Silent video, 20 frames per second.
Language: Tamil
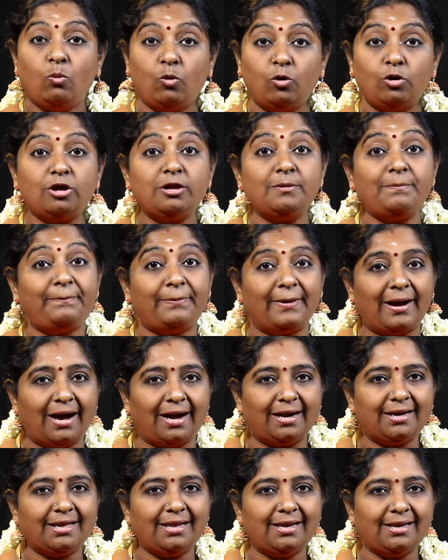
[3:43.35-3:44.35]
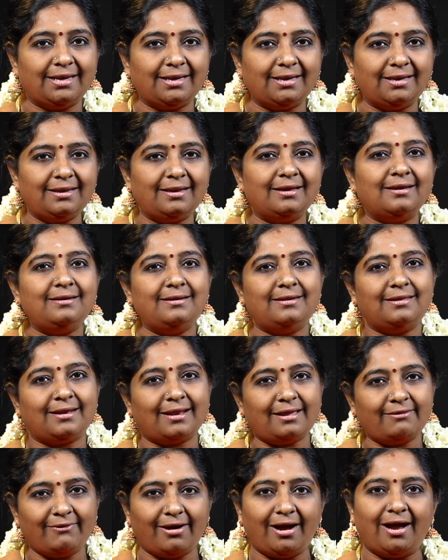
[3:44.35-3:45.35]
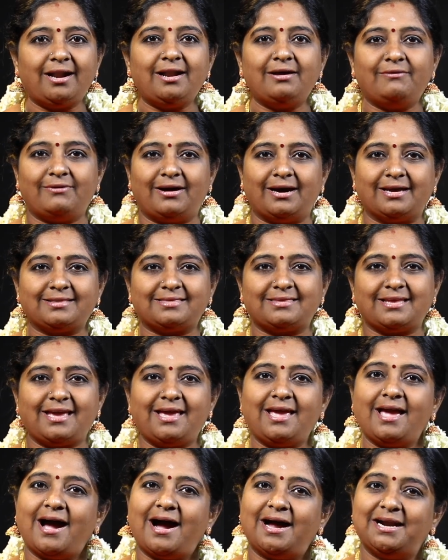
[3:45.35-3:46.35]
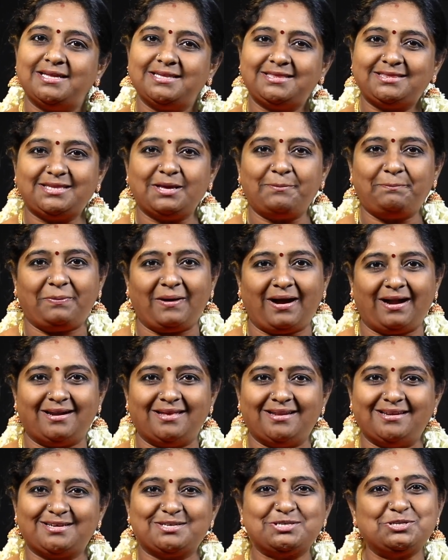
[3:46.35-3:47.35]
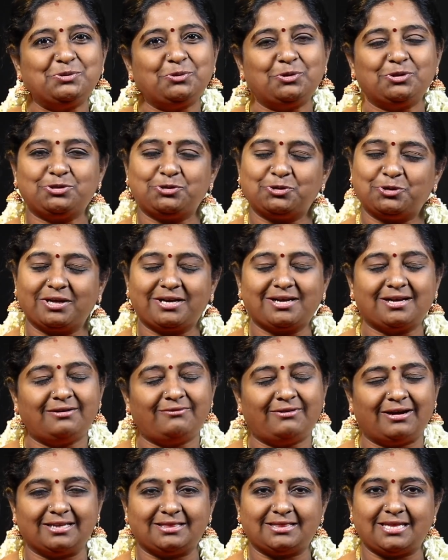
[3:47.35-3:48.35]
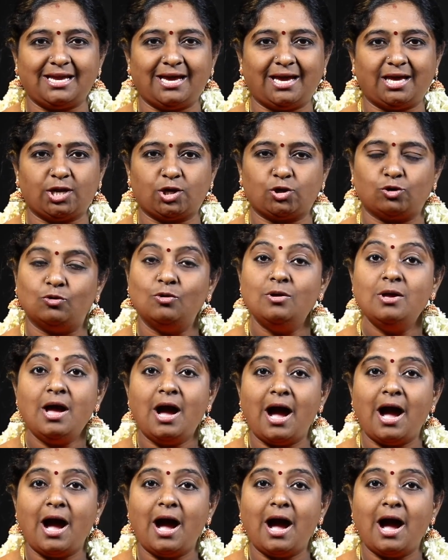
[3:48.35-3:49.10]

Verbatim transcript: ஒரு பாடலின் நிறைவான வார்த்தை அடுத்த பாடலுக்கு ஒரு தொடக்க வார்த்தையாக இருக்கும்